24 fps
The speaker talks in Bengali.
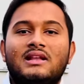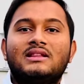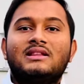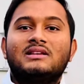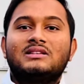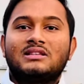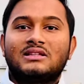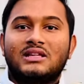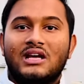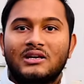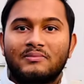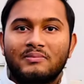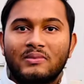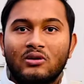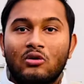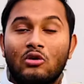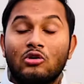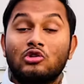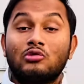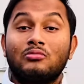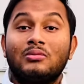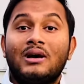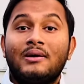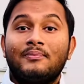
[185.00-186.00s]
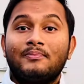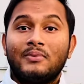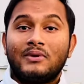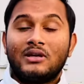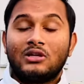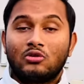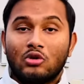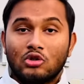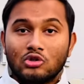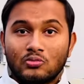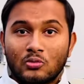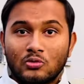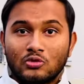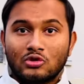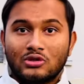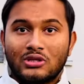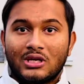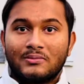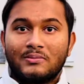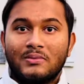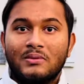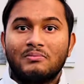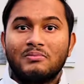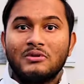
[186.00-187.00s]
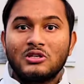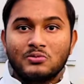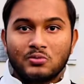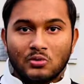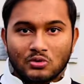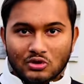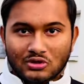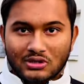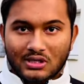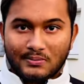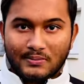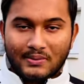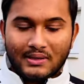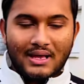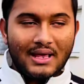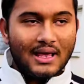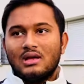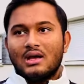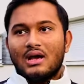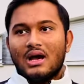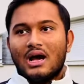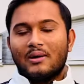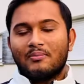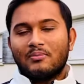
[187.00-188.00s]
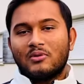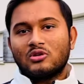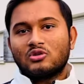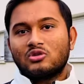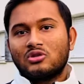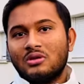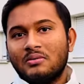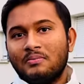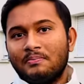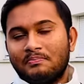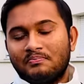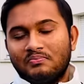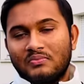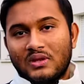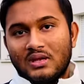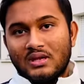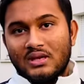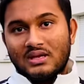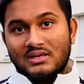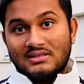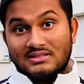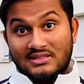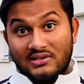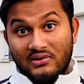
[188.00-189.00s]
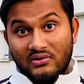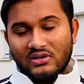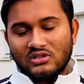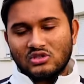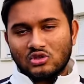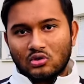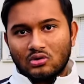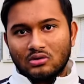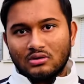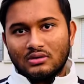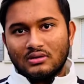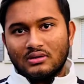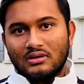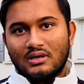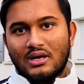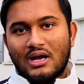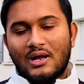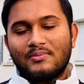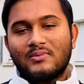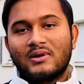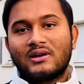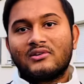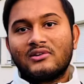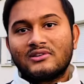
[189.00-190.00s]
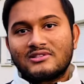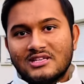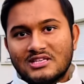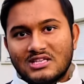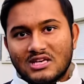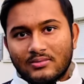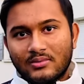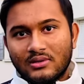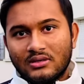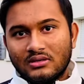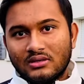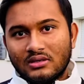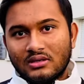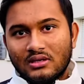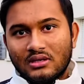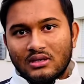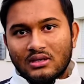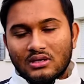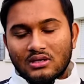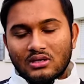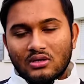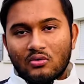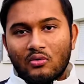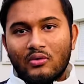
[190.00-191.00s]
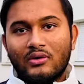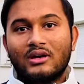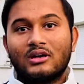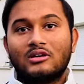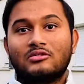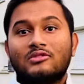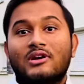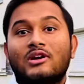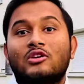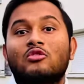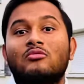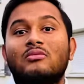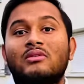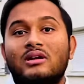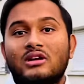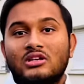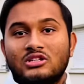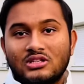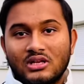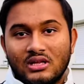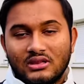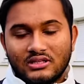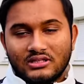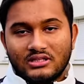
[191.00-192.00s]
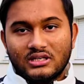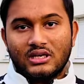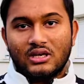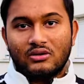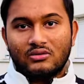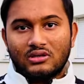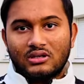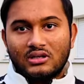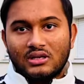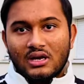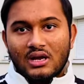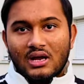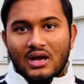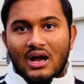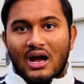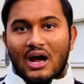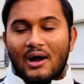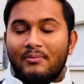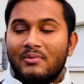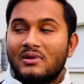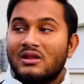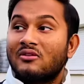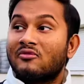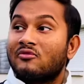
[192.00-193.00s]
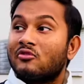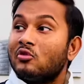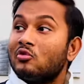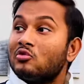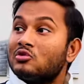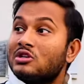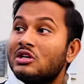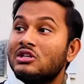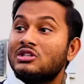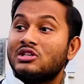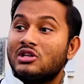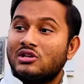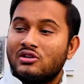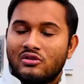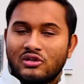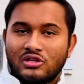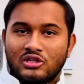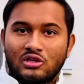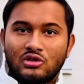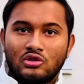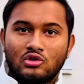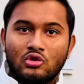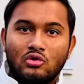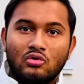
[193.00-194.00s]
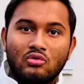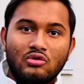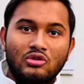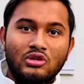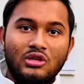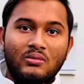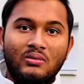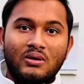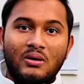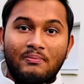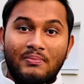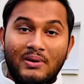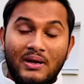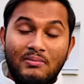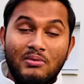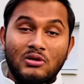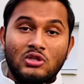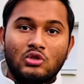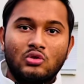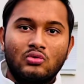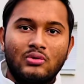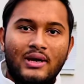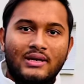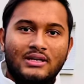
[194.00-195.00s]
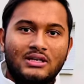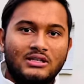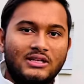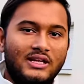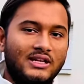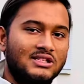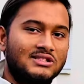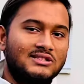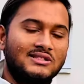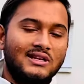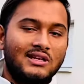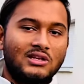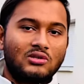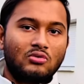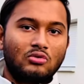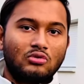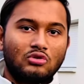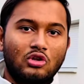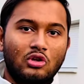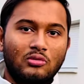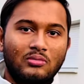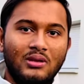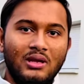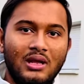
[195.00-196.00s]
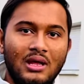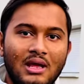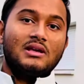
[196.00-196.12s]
এই দেশে থাকবেন হয়তো বা আপনার দশ বছর থাকবেন বিশ বছর থাকবেন আপনার যদি সিরিয়াস হন আপনি গ্রিসে যাবেন ওখানে ট্রাই করবেন ন্যাশনালিটি নেওয়ার আপনাদের ফিউচার জেনারেশনের জন্য কিন্তু আপনার ভেবে শুনে একটা ড্রেস সিলেক্ট করতে হবে